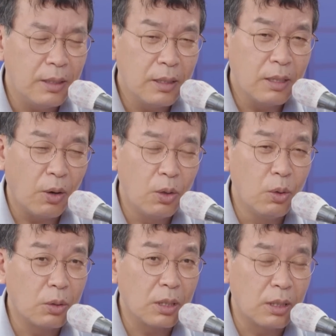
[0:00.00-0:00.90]

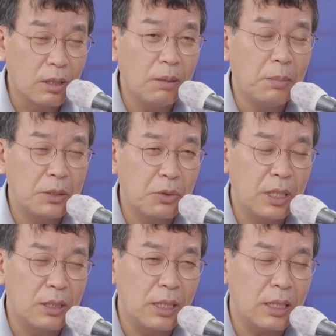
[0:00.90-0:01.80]
언론은 그런 것만
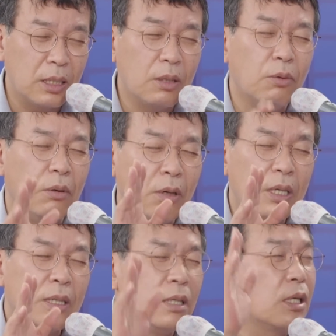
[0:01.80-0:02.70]
좋아하던데 그리고 음.
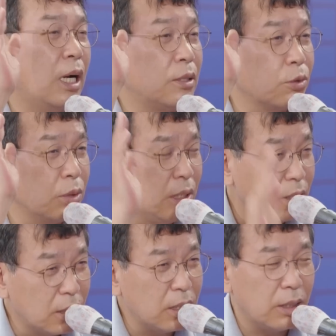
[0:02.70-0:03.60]
그렇게 할 수도
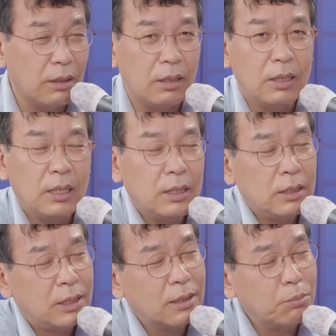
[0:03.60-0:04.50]
있는 거예요.
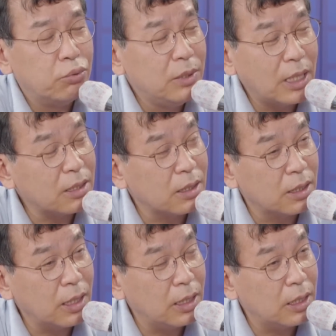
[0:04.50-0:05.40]
지금 문제는
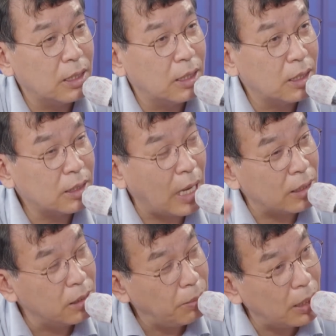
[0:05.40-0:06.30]
그게 아니라
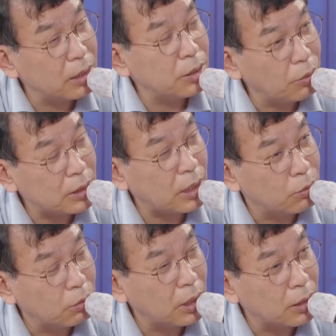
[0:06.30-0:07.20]
달을 봐야지 왜
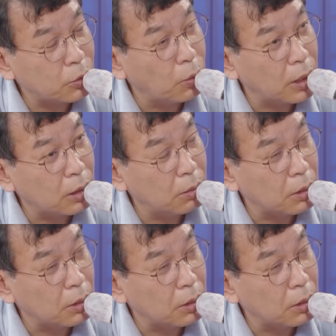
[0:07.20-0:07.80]
자꾸 우리가 음. 손가락을 음.